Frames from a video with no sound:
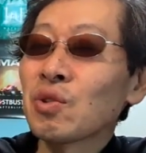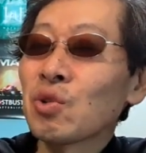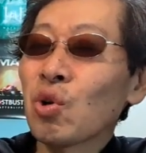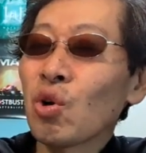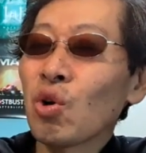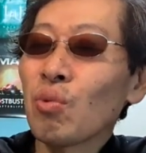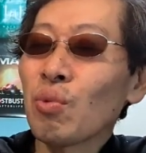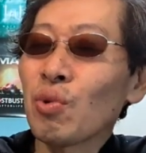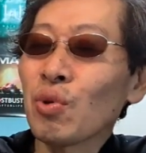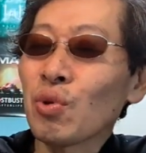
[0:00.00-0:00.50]

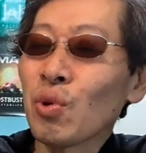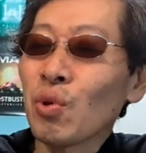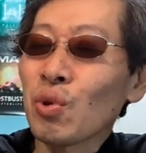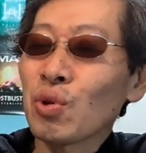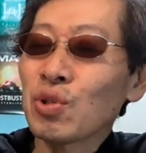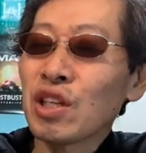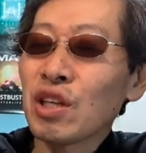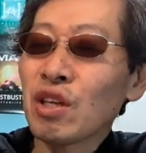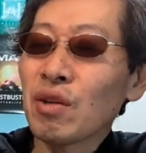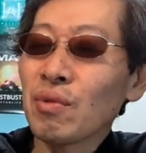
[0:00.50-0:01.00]
今日もど
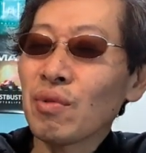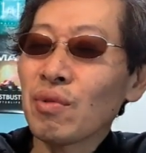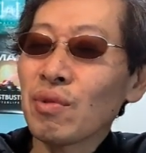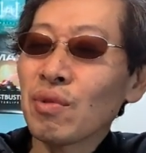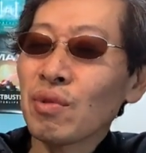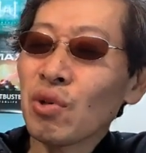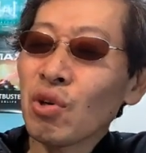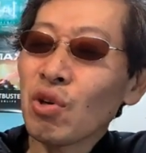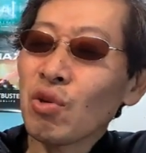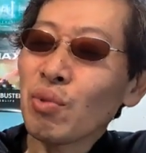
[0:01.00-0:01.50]
うして、
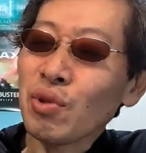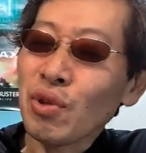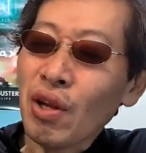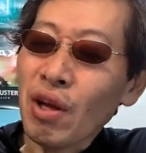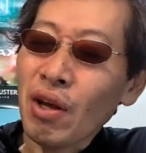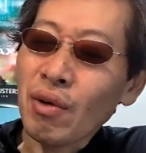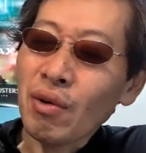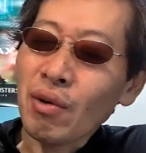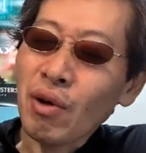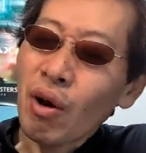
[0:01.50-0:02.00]
今日も
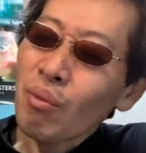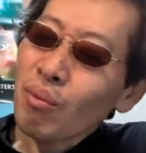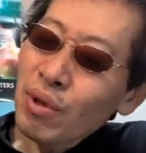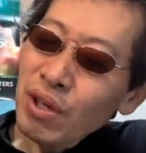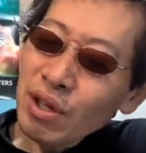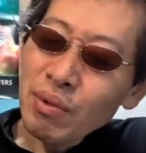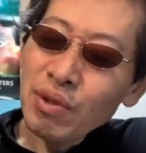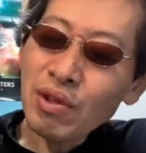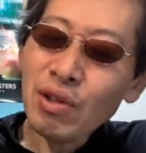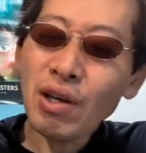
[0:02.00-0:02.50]
ね、あんま
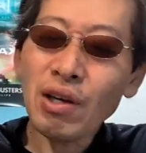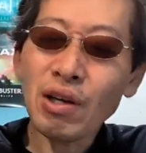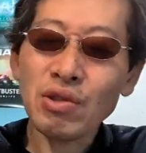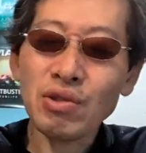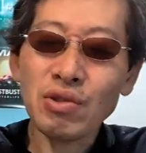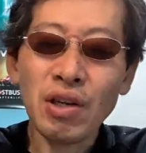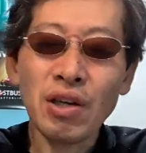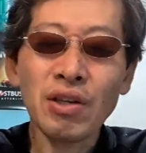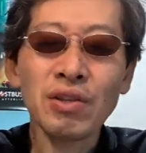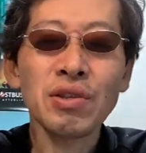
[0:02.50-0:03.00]
り見たいや
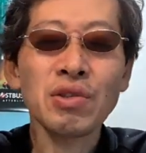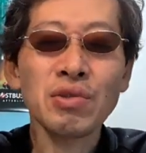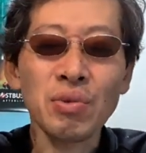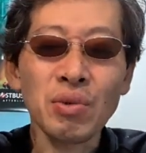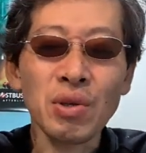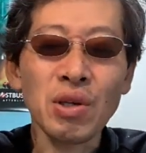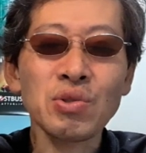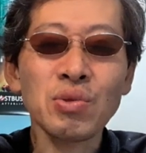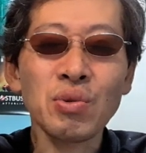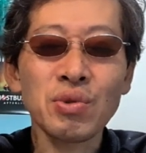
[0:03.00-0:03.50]
つないんです
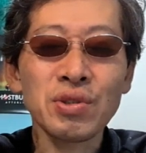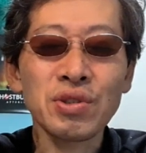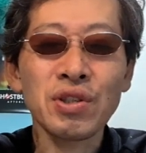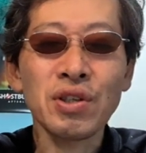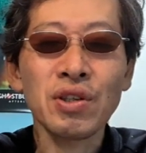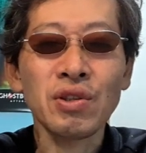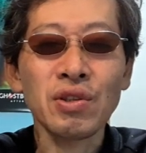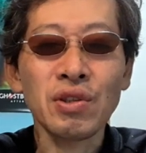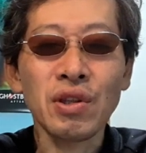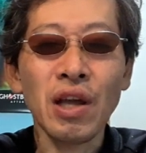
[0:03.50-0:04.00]
正直
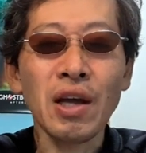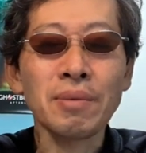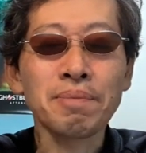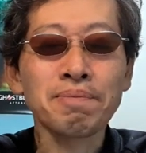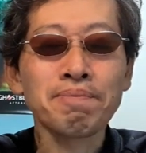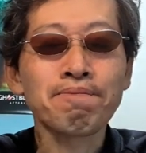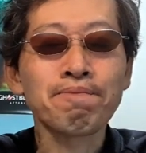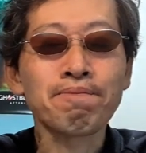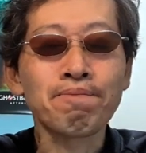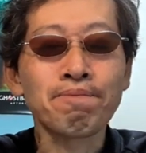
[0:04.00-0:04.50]
言って。
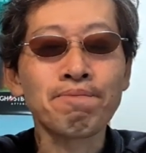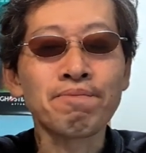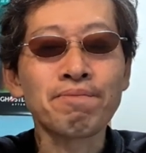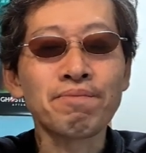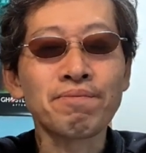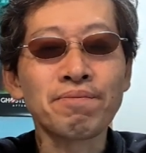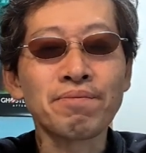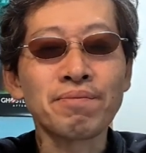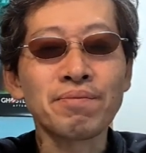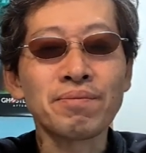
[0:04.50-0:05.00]
う
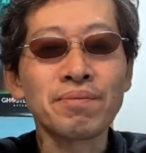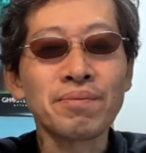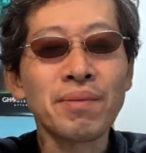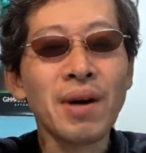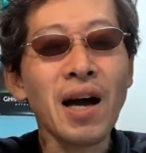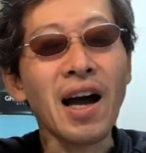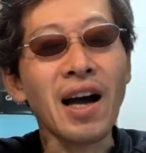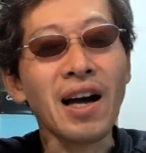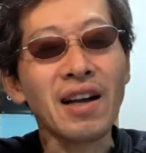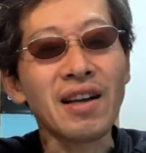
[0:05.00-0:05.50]
ん。
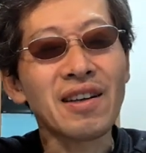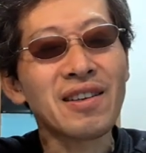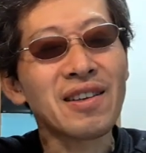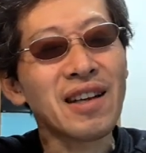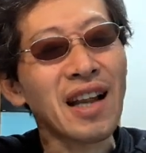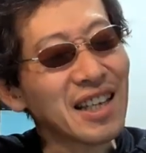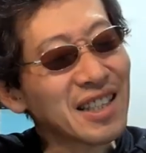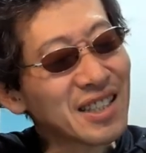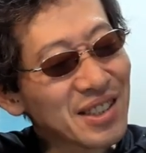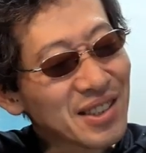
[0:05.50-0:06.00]
まあ、
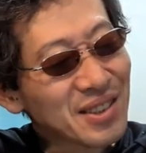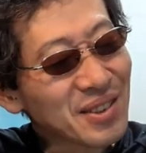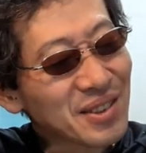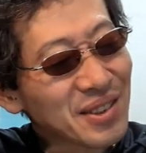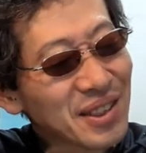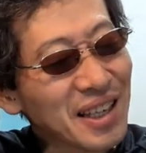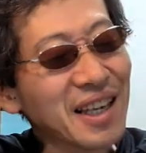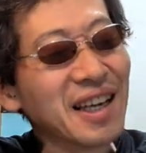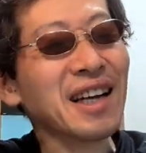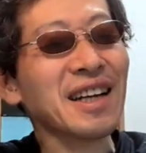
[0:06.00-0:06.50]
来週
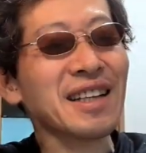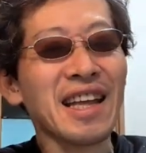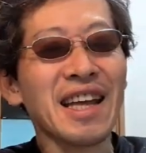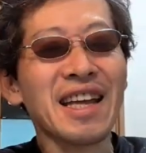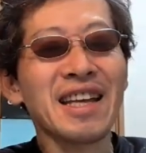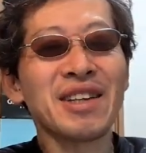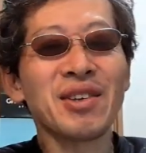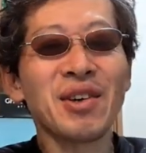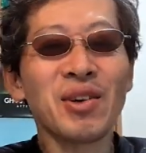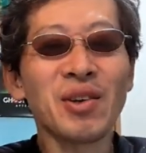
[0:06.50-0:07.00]
からがね、
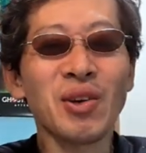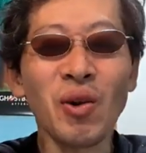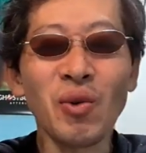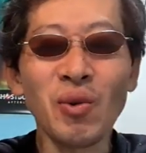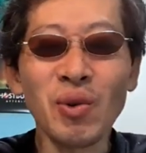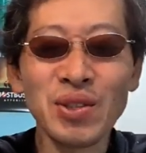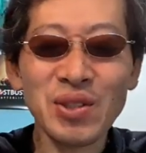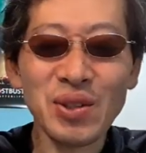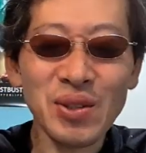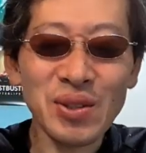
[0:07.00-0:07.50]
いろいろ
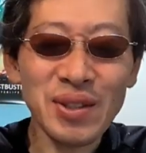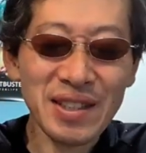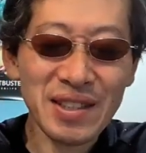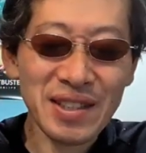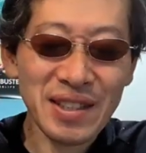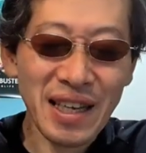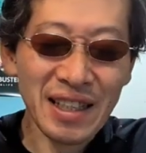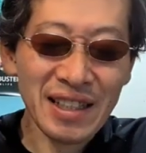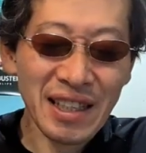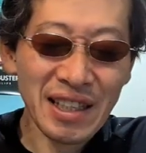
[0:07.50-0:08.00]
面白いや
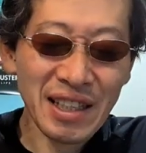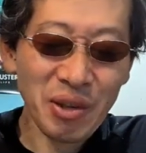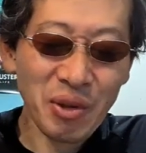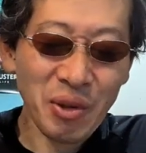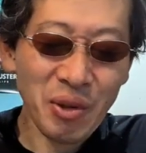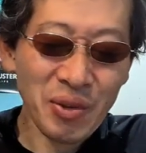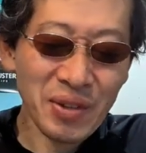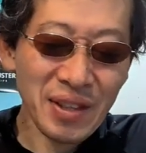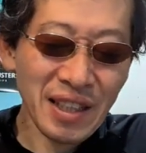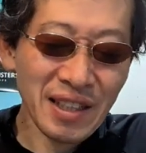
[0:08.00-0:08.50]
つが立て
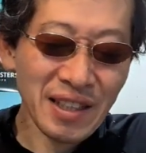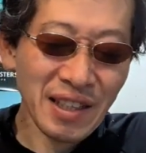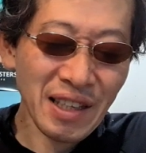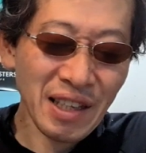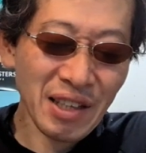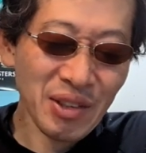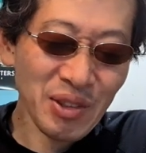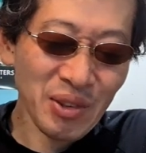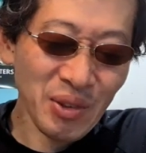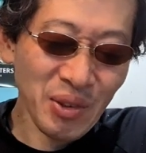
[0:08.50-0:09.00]
込んで出
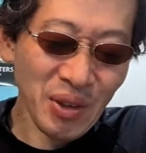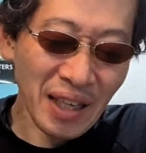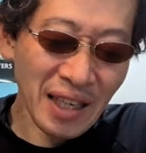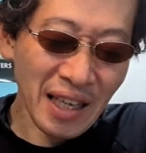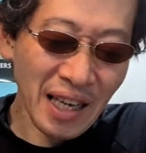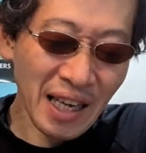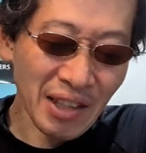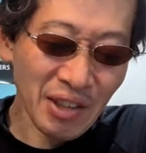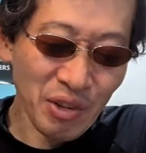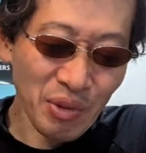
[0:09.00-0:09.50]
てくるのか
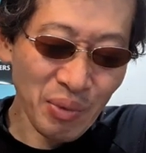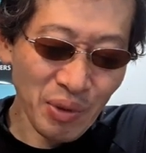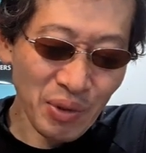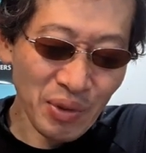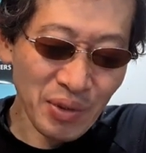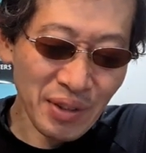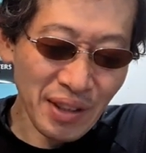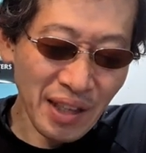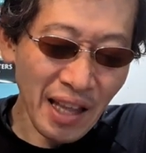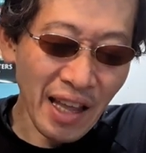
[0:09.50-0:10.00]
なと思っ
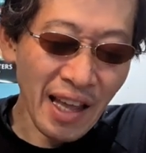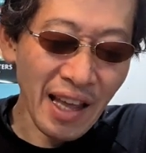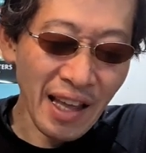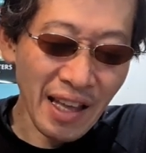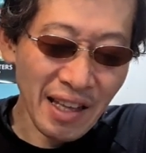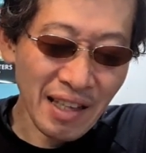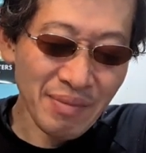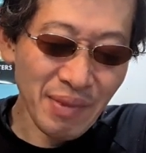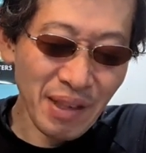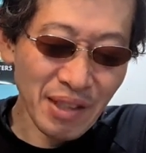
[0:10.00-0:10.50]

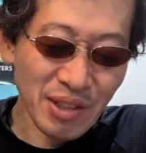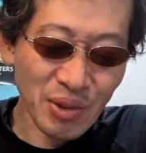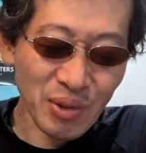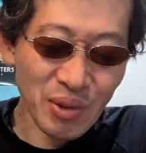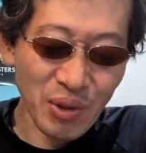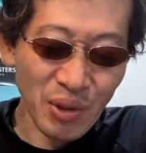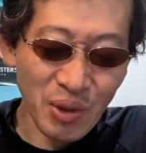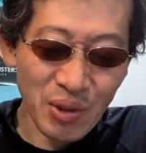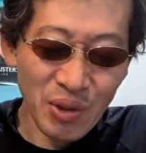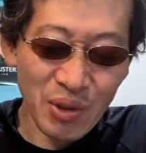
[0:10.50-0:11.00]
て、まあちょっ
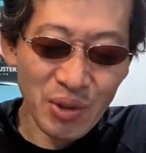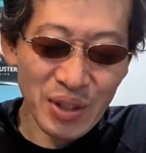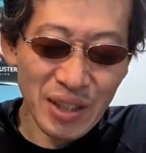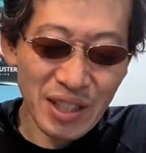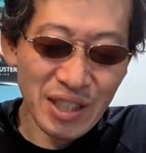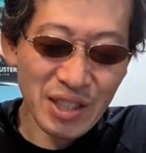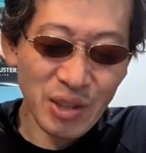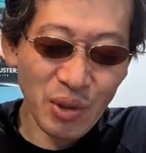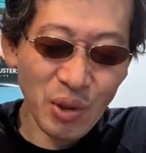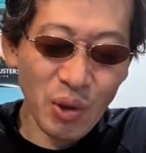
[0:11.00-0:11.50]
とゆっく
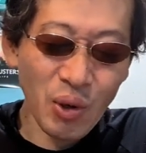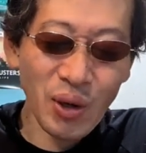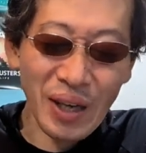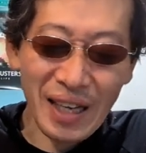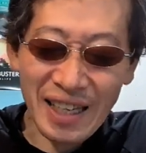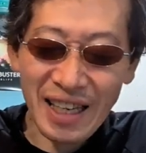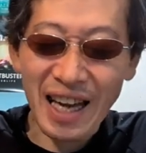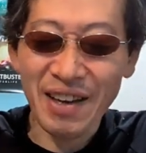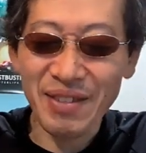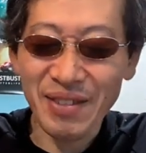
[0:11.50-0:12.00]
りしとこう
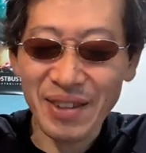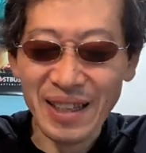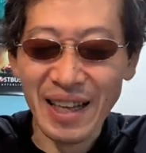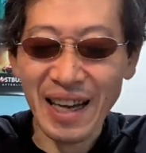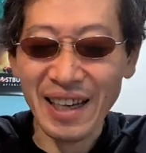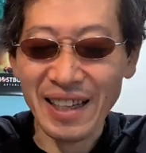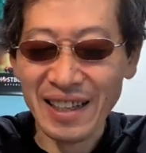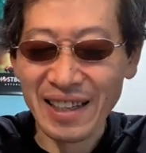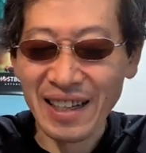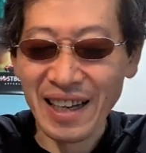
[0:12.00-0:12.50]
かな、み
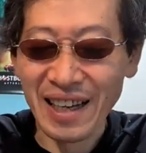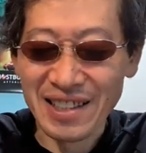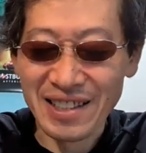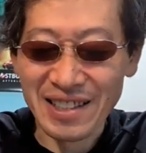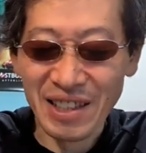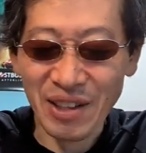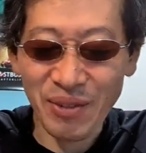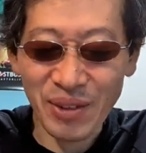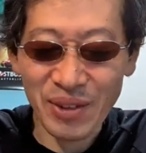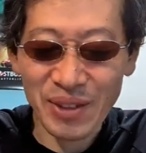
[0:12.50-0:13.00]
たいな感
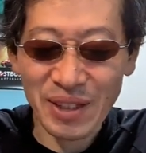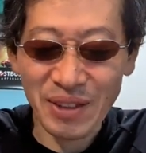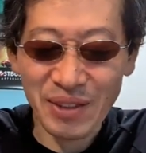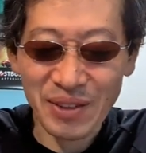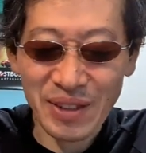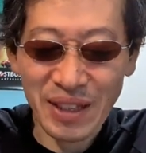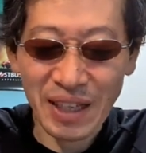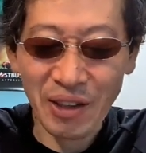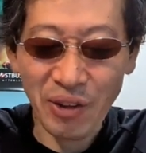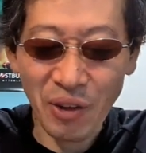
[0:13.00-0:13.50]
じで思って
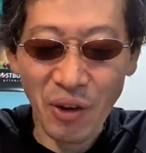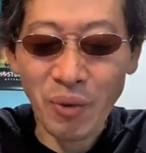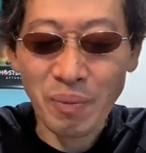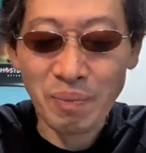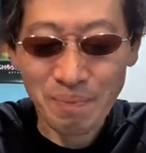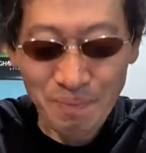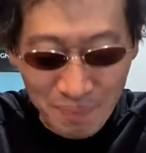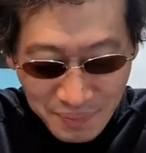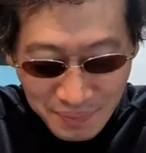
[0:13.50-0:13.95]
るんだけど、